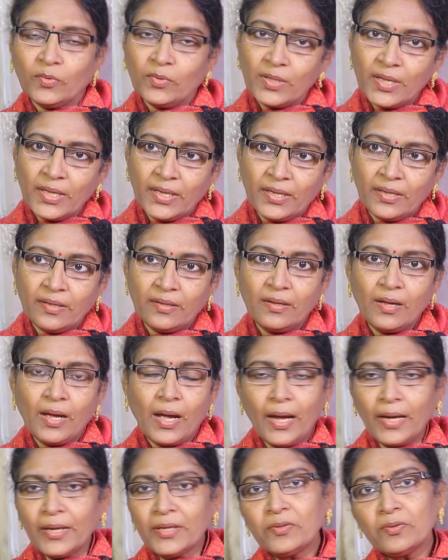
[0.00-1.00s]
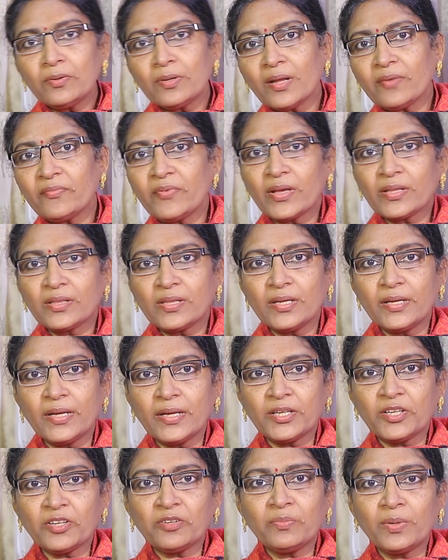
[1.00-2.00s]
ఉంటాయి ఐదున్న వ్యక్తి
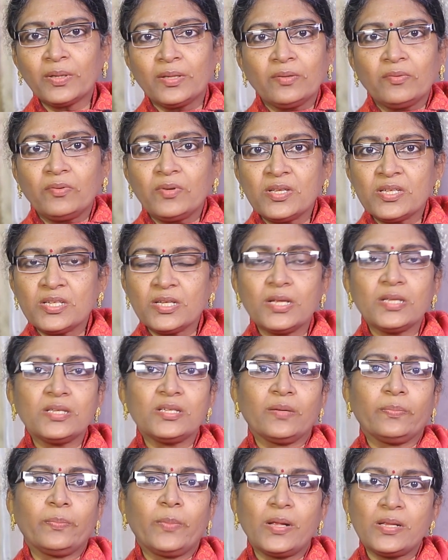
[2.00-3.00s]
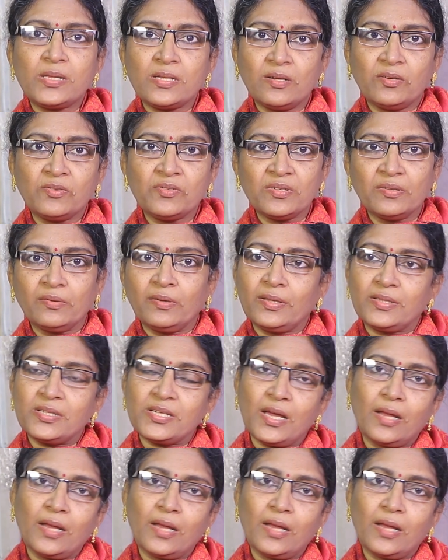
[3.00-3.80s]
డేట్ ఆఫ్ బర్త్ గురించి నేను చెప్పాల్సిన అవసరం లేదు